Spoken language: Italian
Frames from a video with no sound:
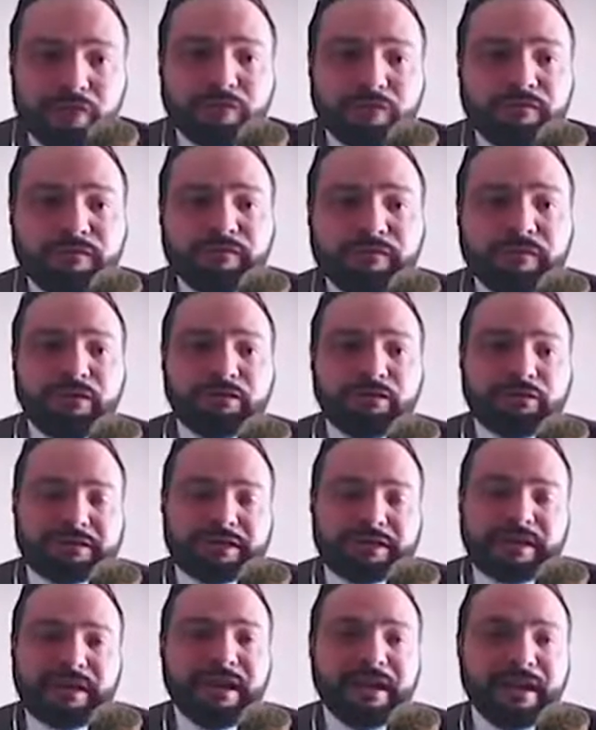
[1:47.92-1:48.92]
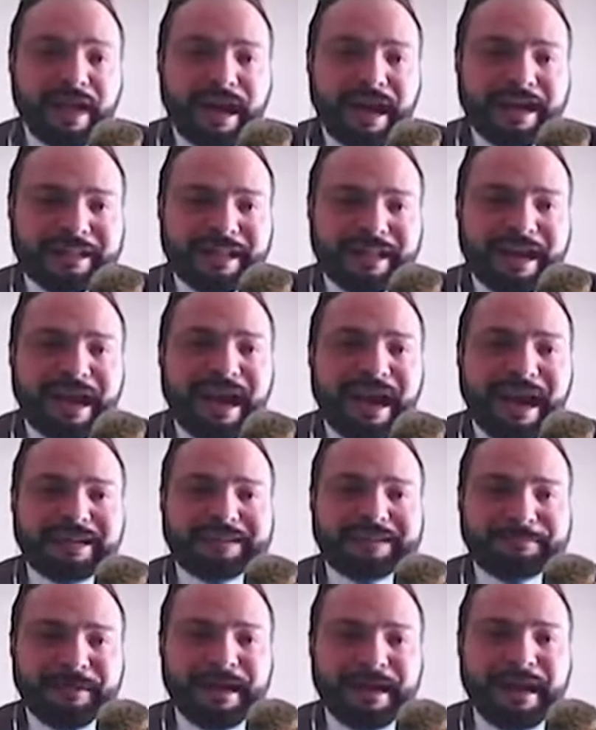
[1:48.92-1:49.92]
un voto si andrà a
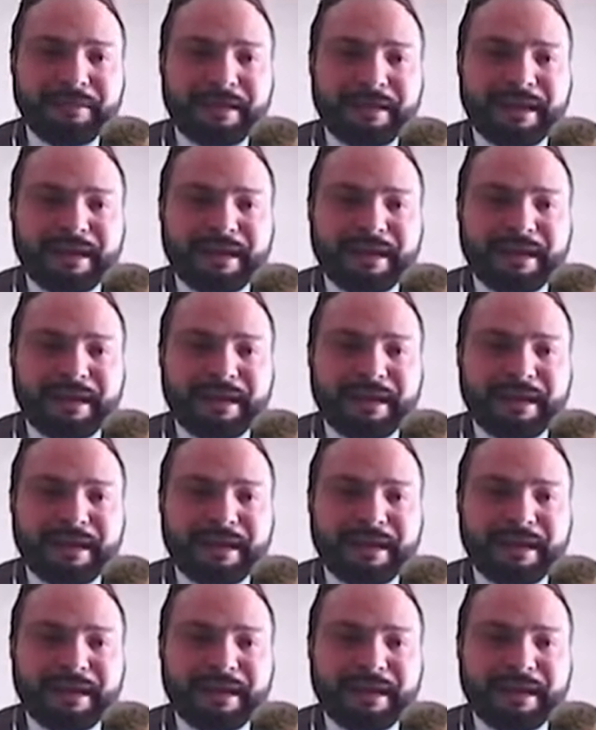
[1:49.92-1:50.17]
esprimere